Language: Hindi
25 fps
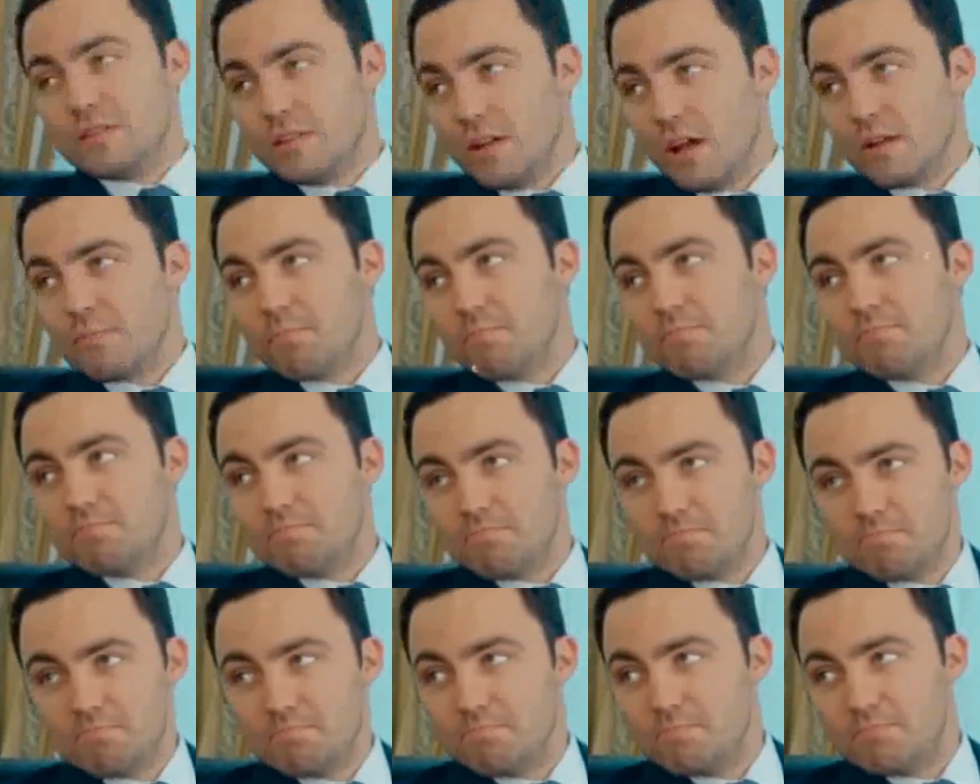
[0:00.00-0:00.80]
मुंह बंद
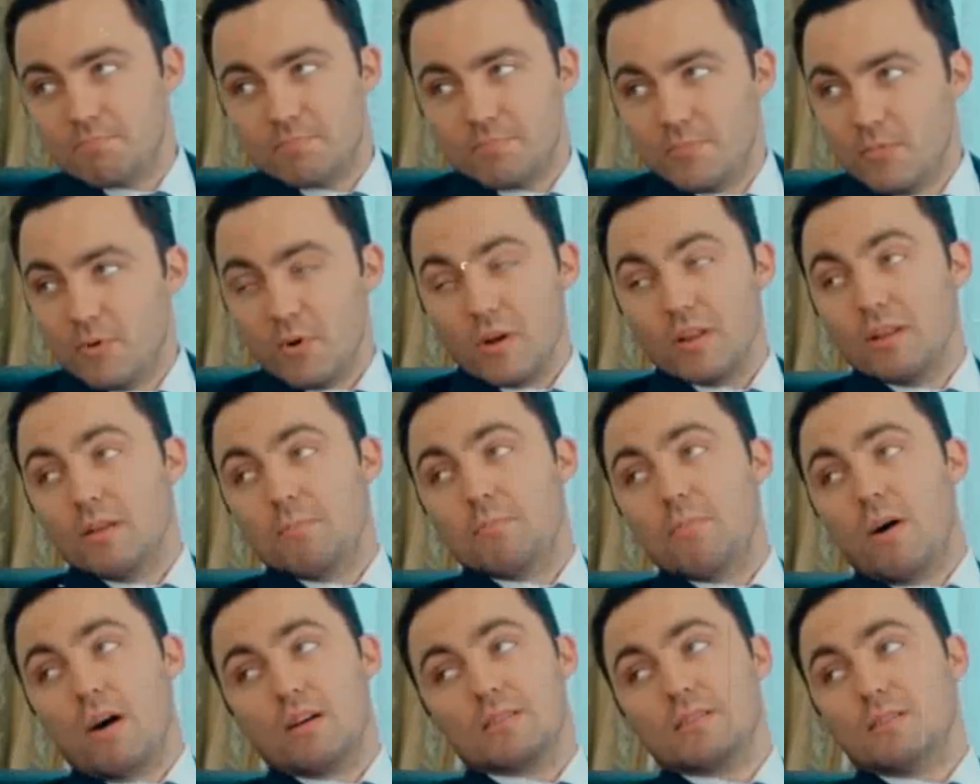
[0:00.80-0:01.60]
किया
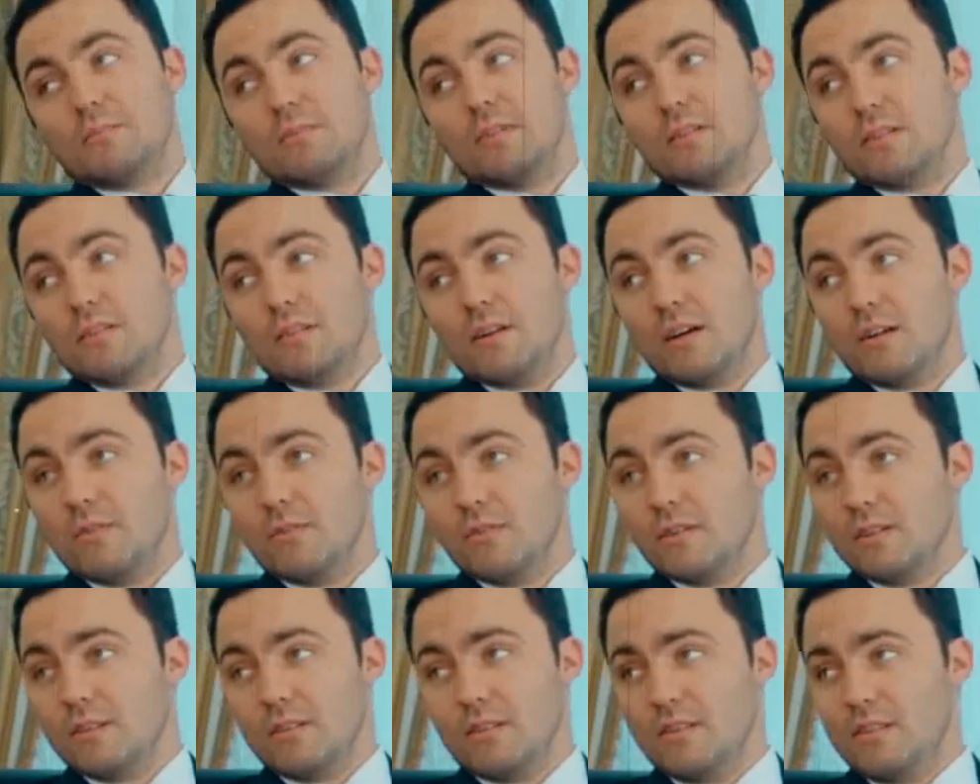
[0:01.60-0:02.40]
बाप रे
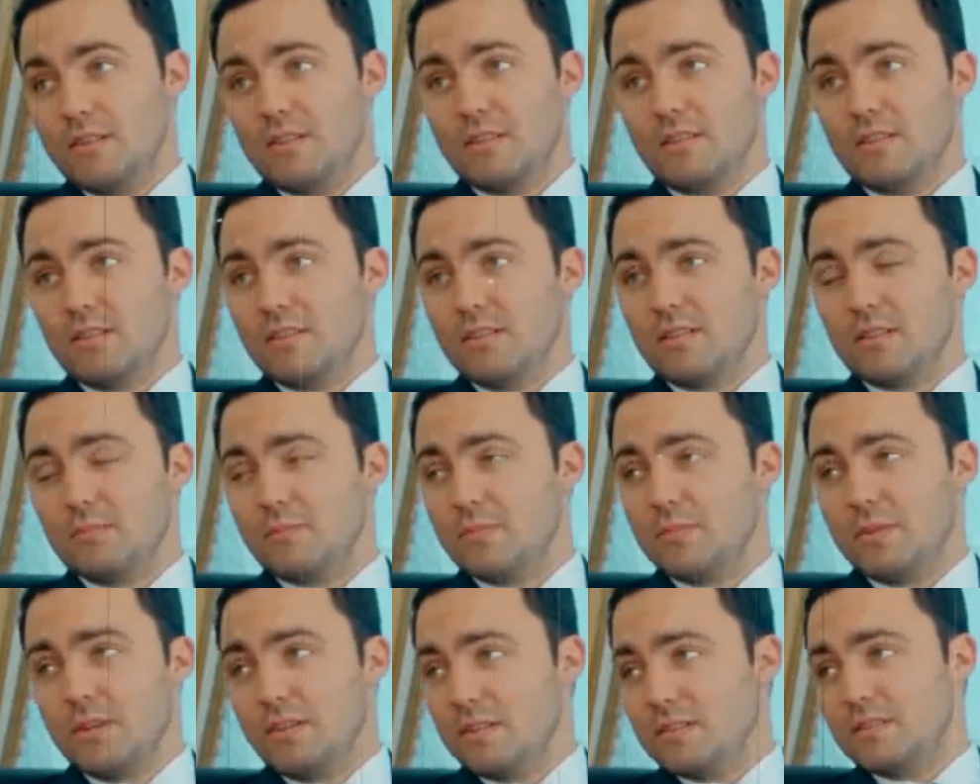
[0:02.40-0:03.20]
अपुन समझा मर
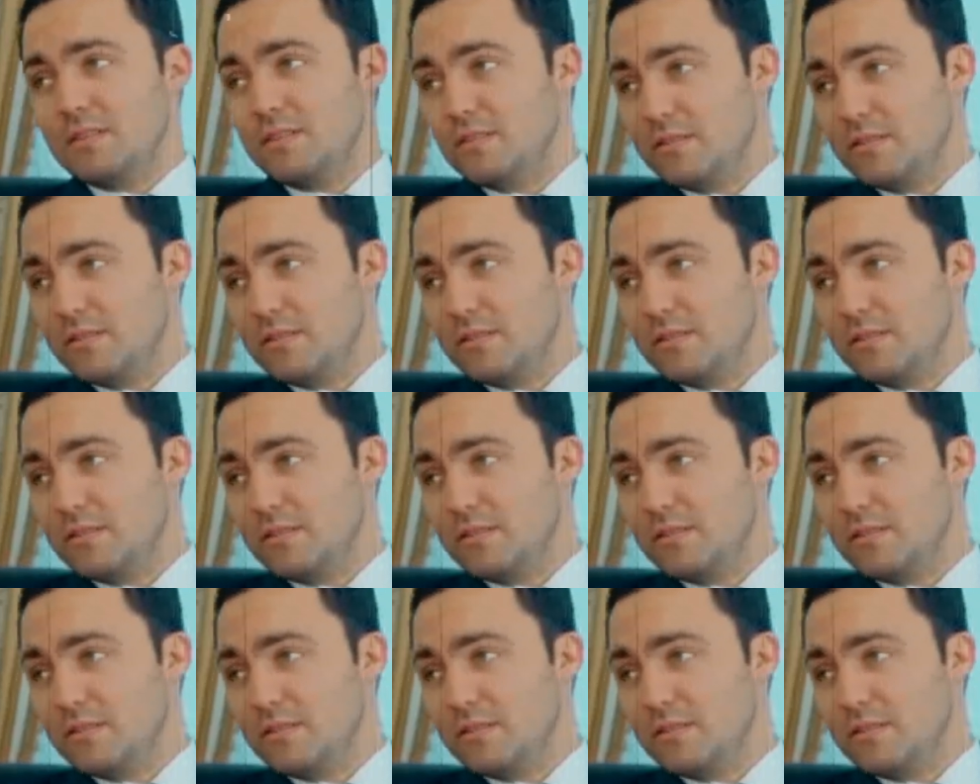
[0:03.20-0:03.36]
गया